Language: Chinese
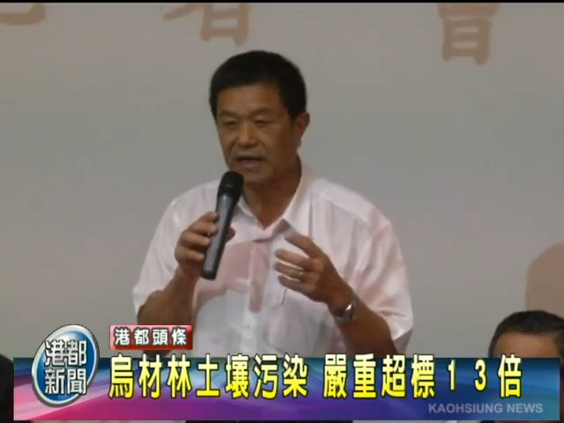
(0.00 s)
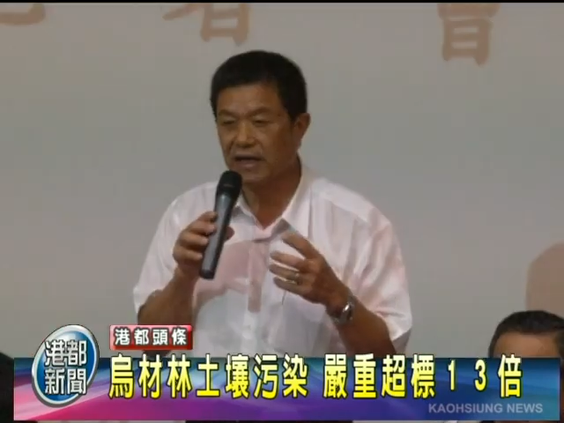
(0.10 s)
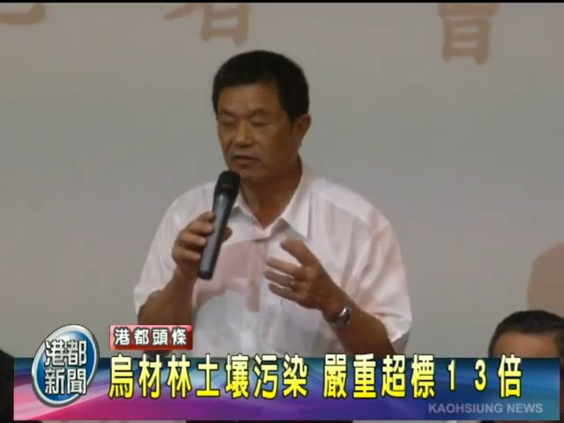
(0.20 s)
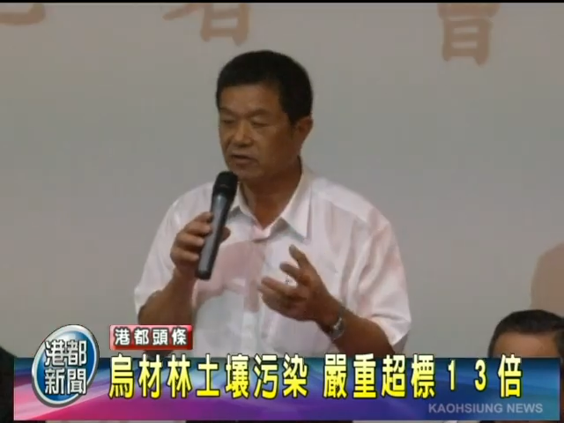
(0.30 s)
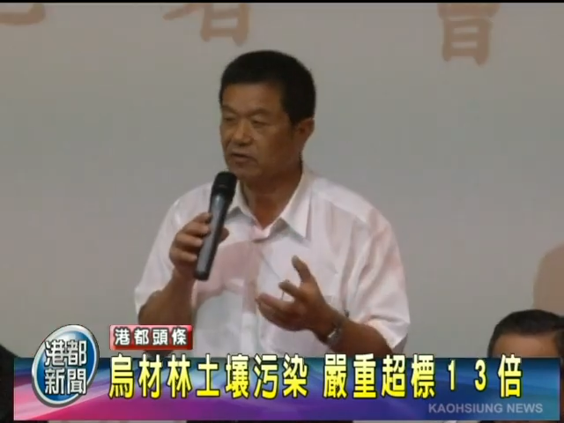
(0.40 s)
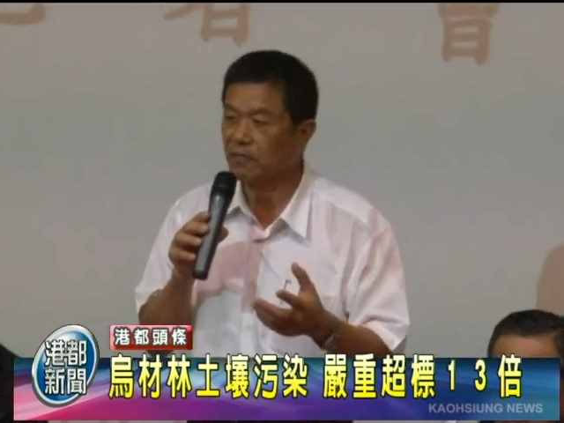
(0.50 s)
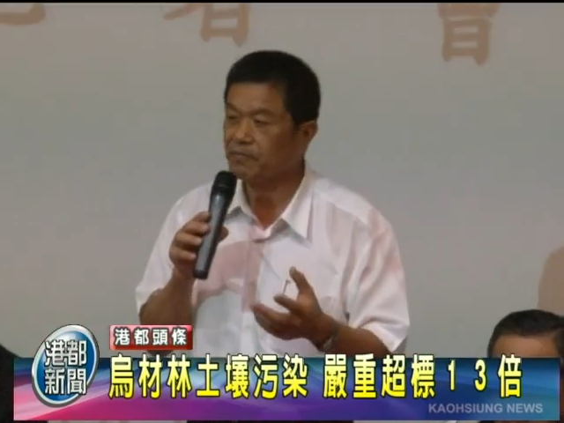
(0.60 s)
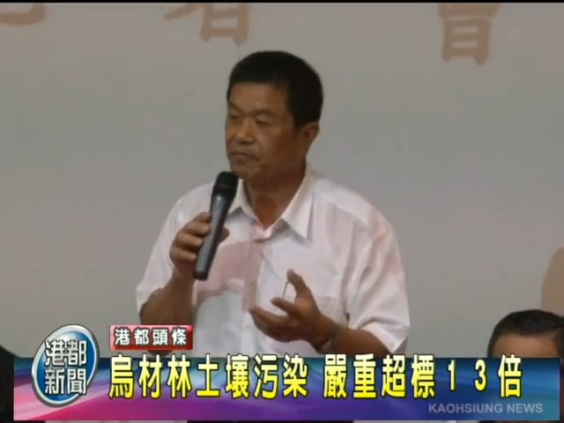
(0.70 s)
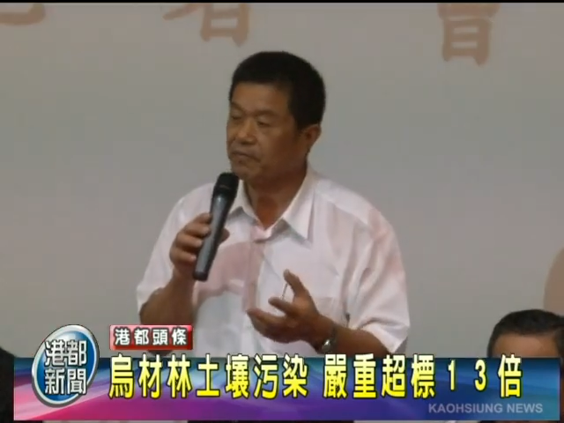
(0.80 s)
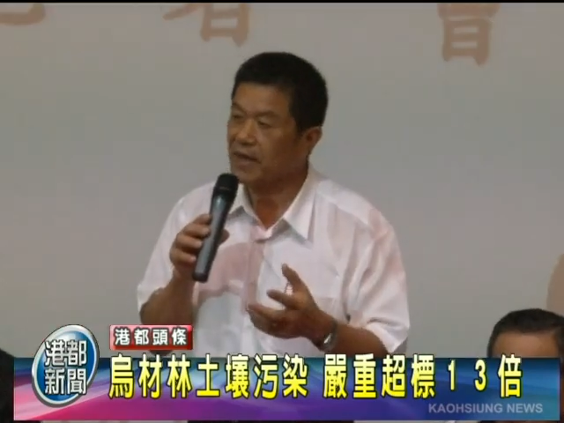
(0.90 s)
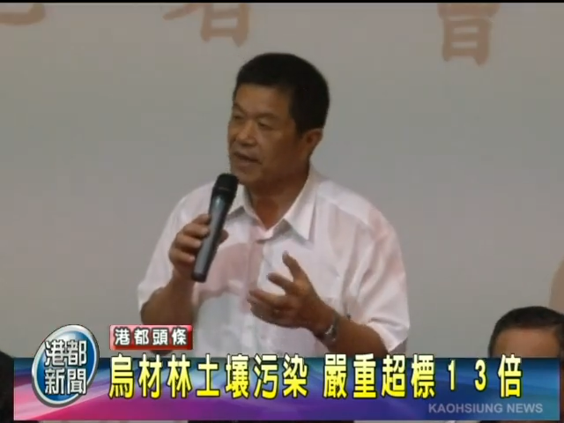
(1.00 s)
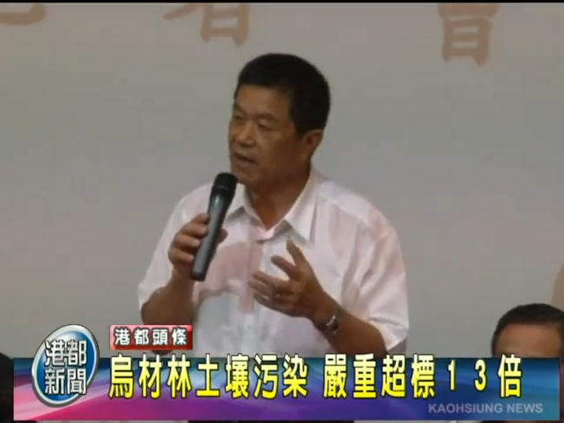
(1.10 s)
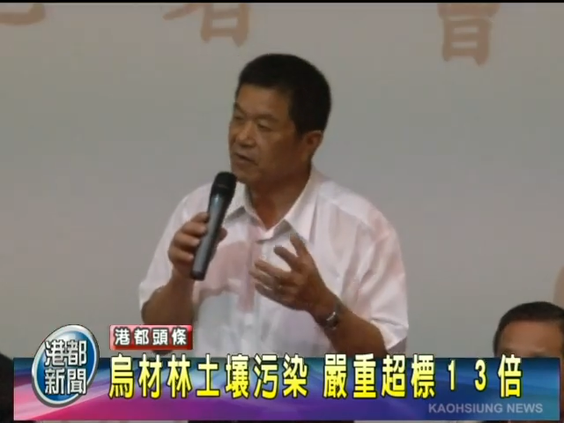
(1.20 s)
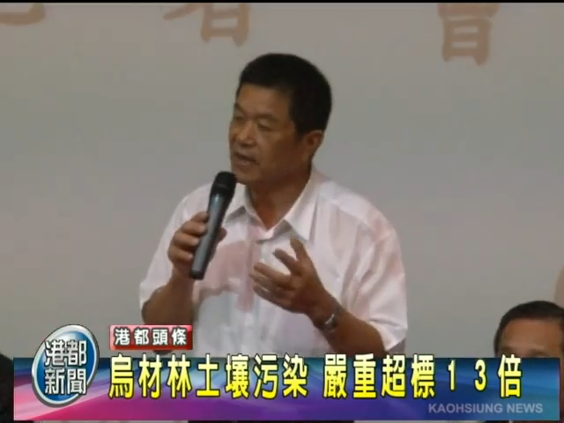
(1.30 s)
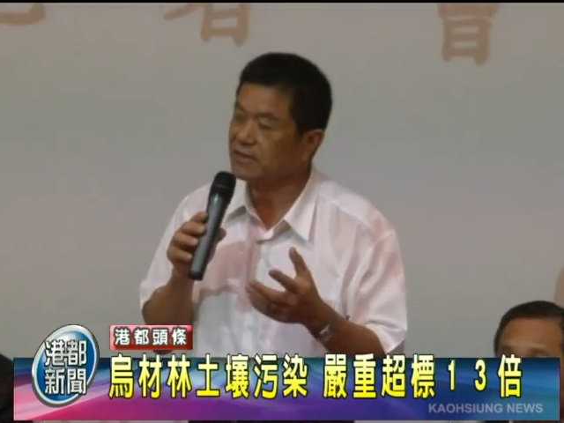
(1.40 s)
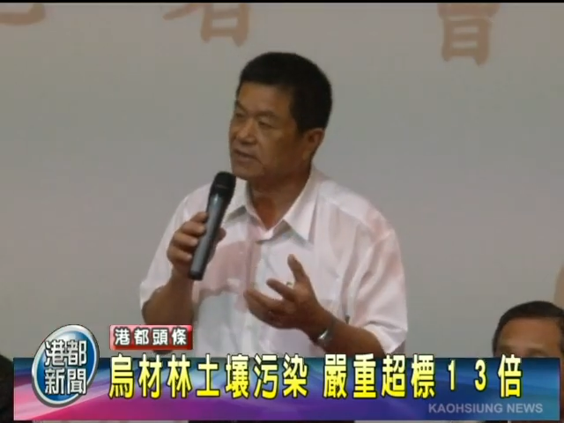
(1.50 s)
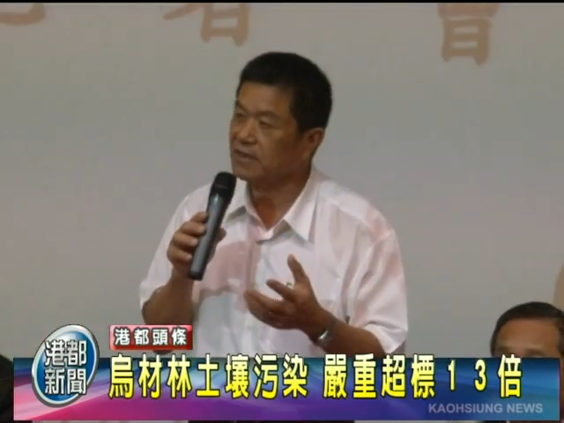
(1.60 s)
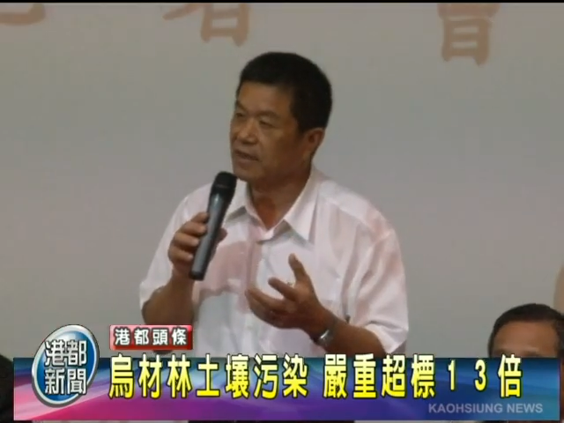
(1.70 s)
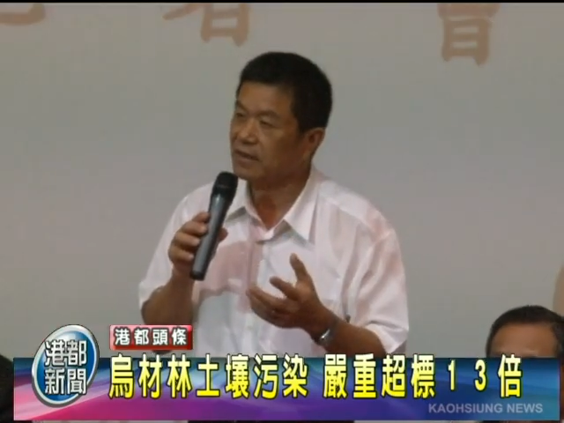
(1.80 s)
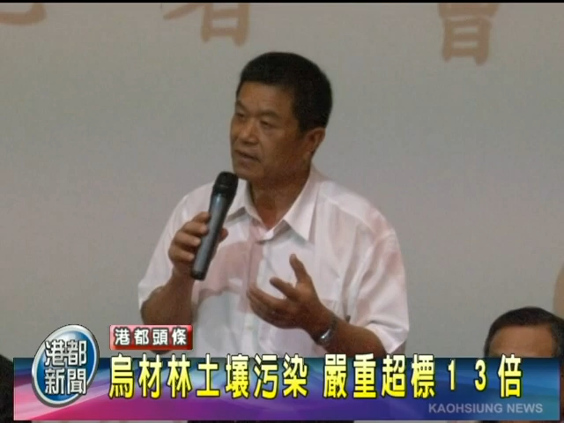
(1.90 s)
在黄石龙揭发之后，环保局已